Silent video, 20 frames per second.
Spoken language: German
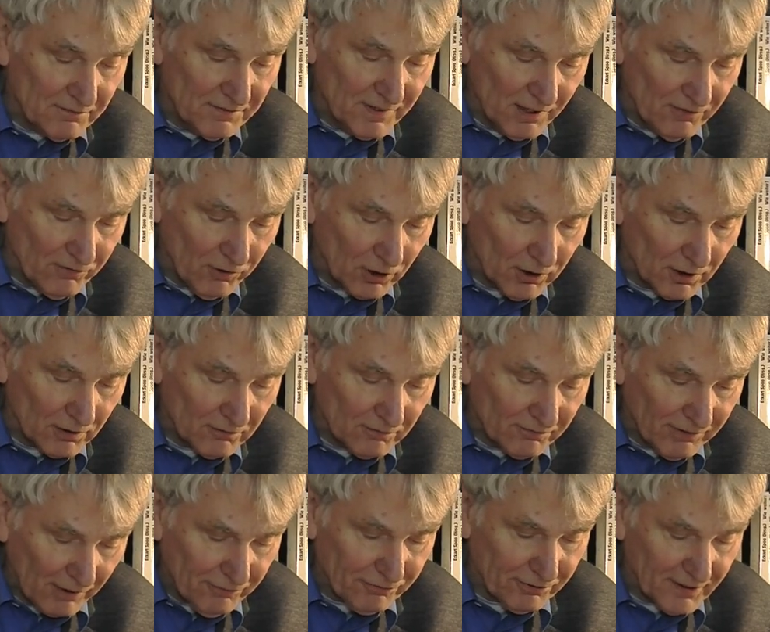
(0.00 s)
wir wollen
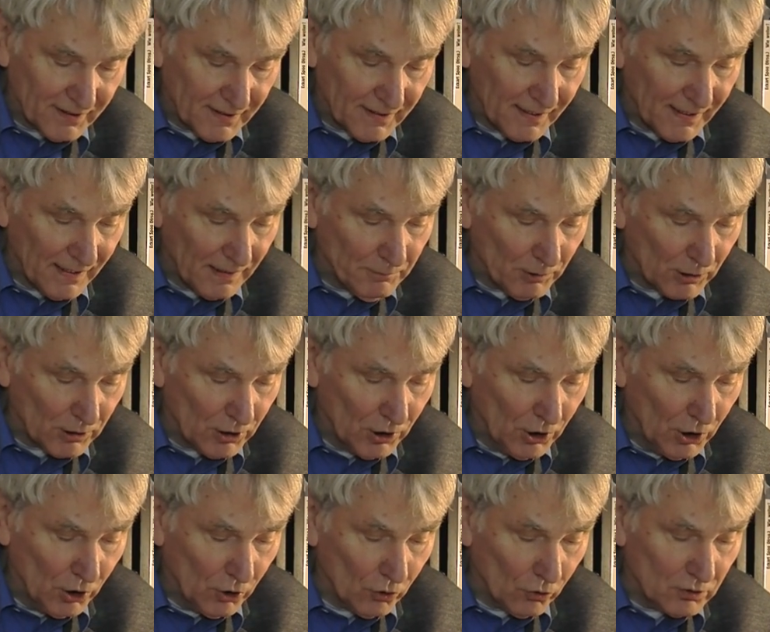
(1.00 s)
Waffen nehmen
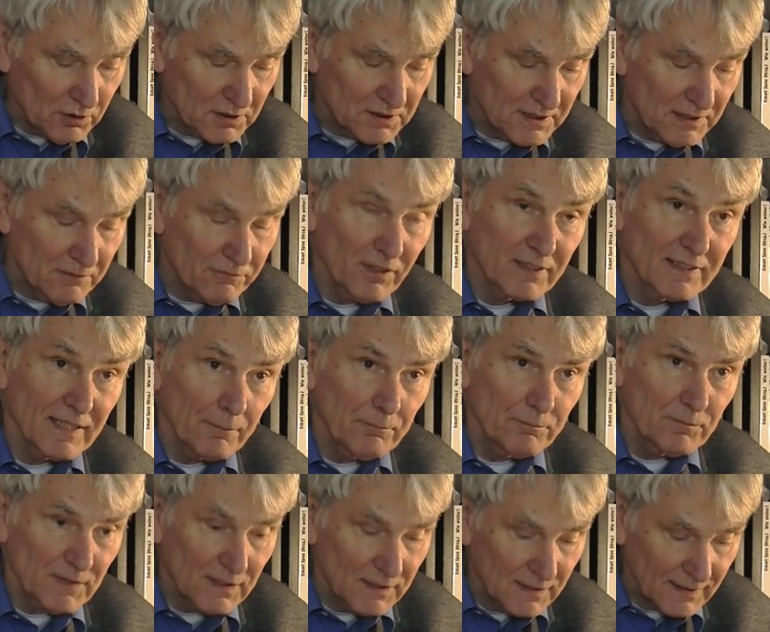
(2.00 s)
und die
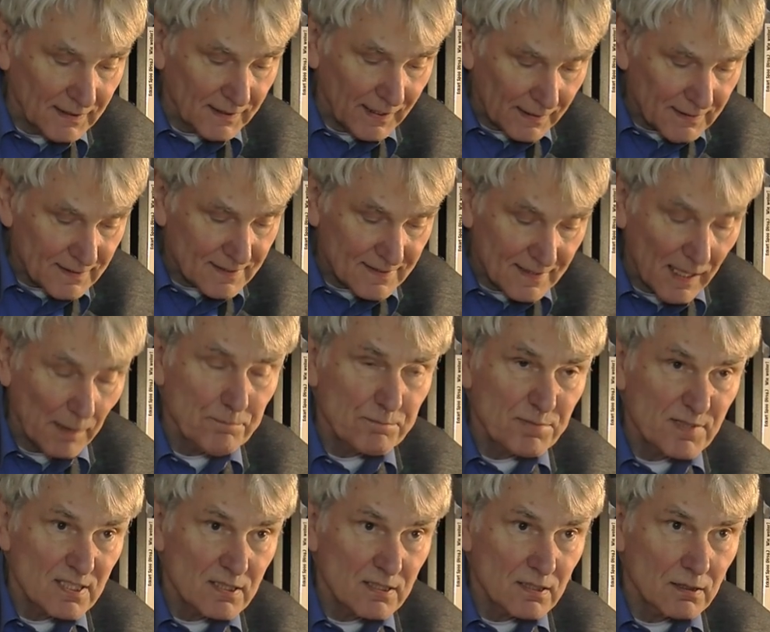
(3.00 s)
verdammten
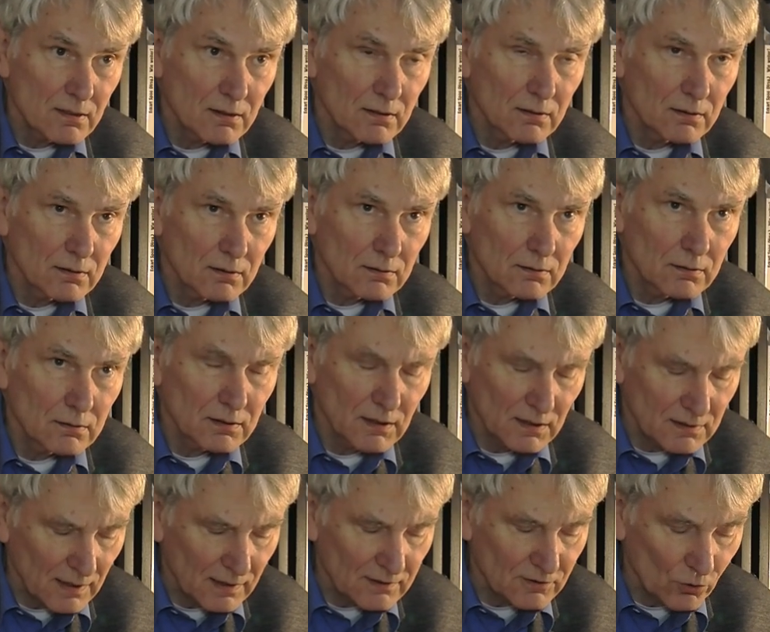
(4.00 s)
Katsaps,
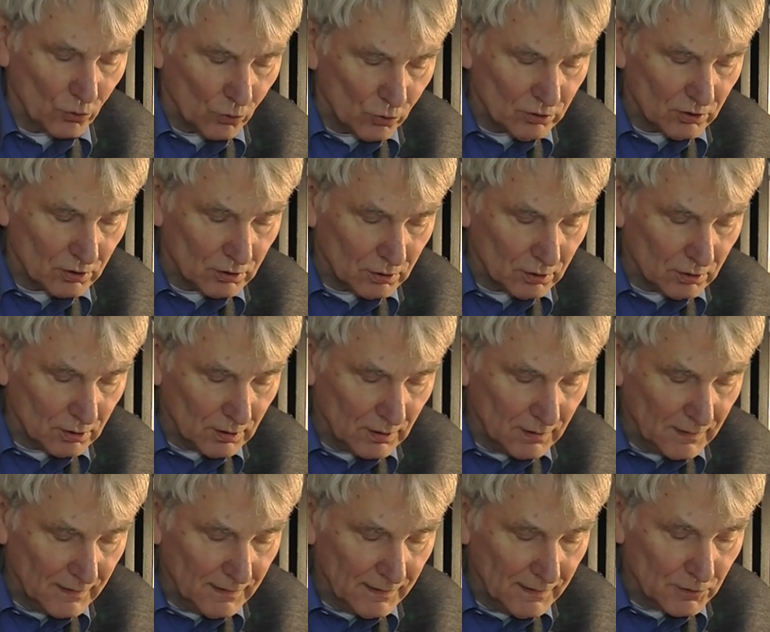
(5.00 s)
das heißt Russen,
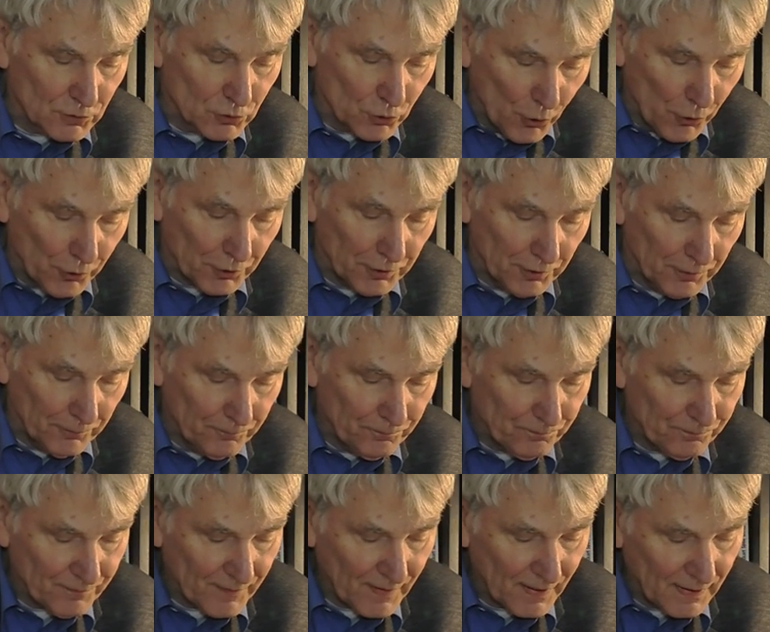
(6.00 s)
töten.
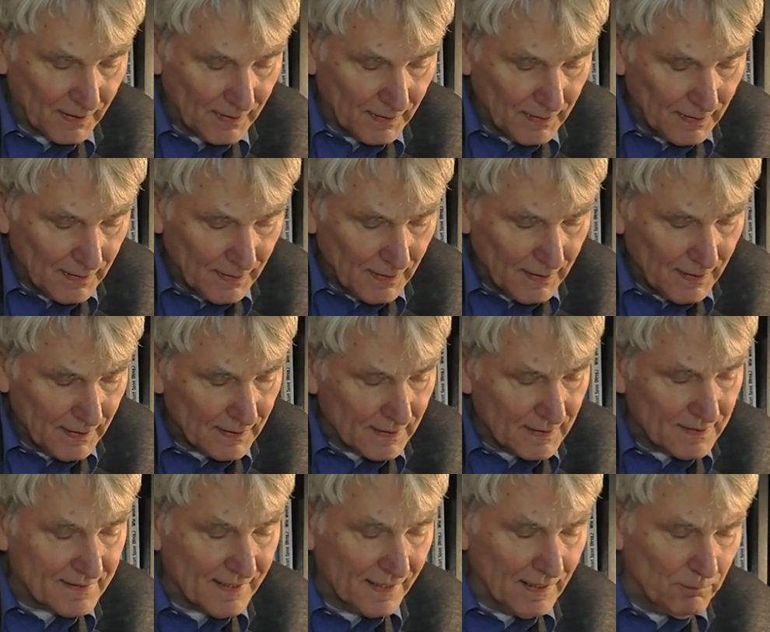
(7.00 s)

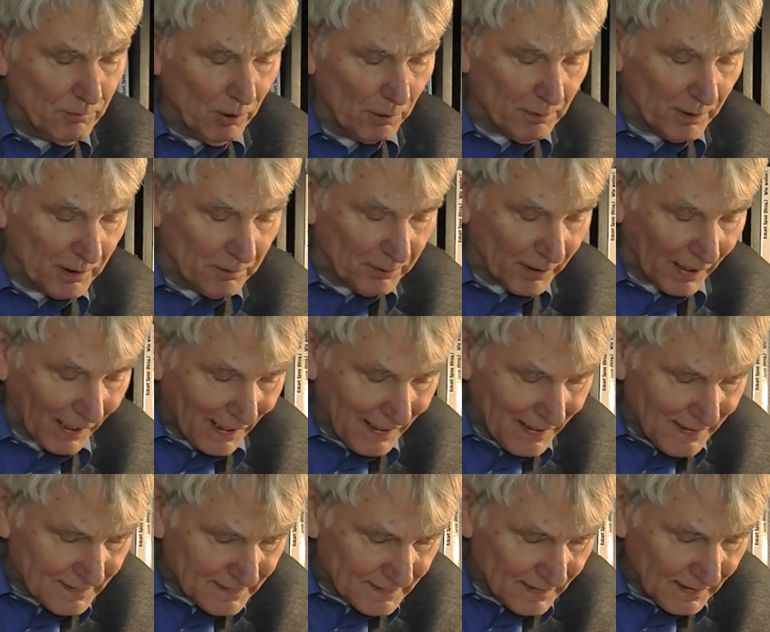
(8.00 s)
Ich selber bin
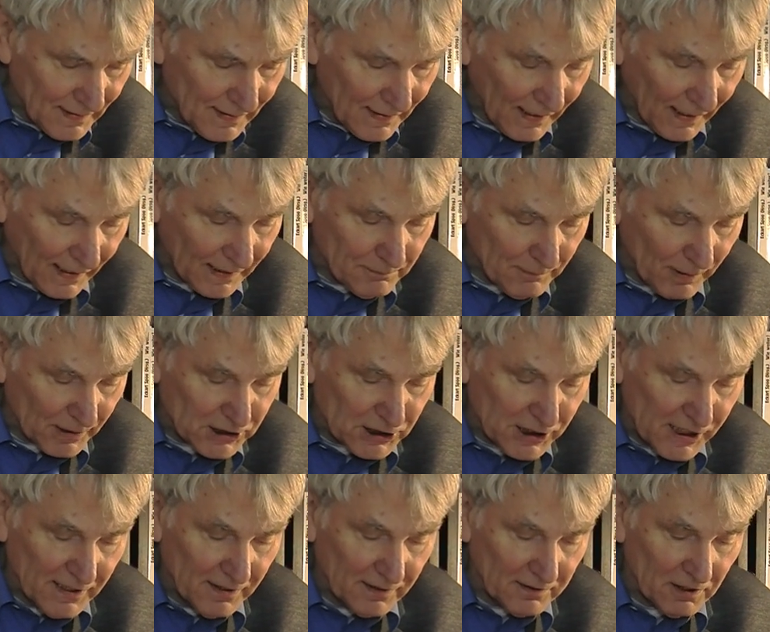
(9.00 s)
bereit, ein
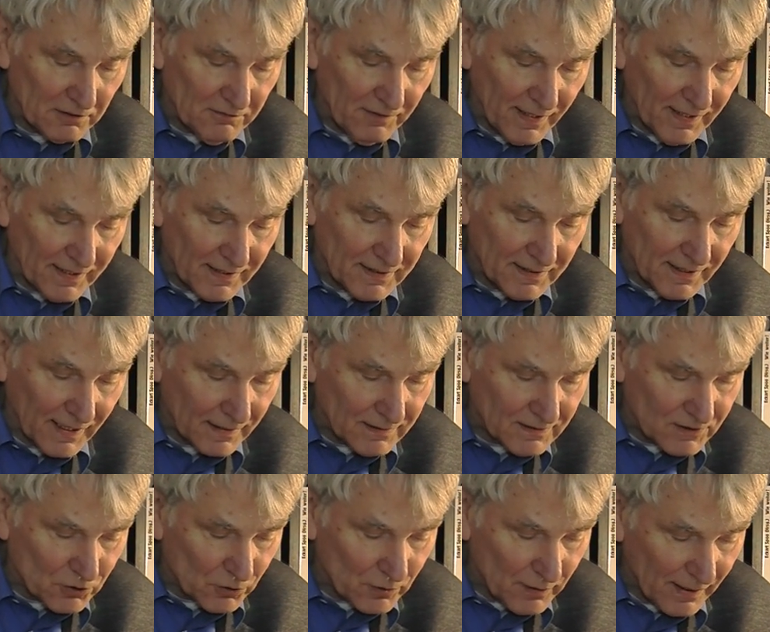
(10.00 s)
Maschinengewehr in die
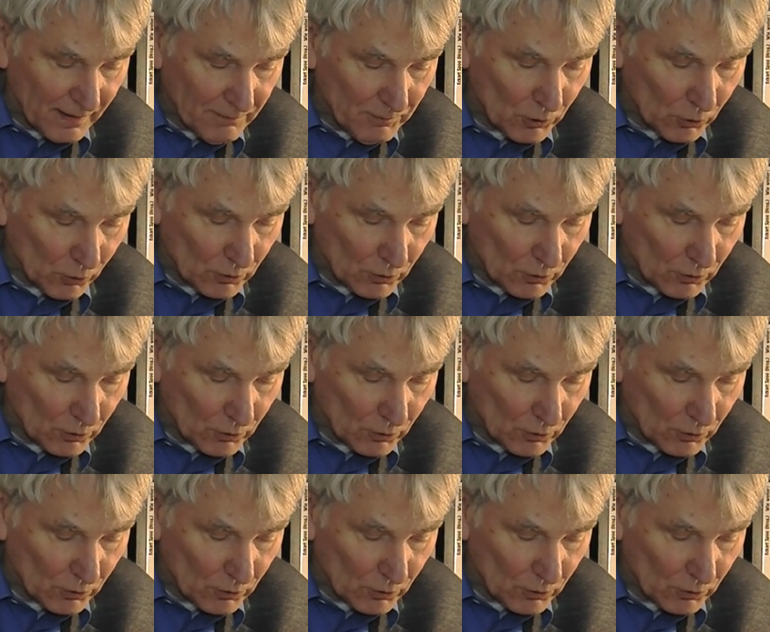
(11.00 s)
Hand zu nehmen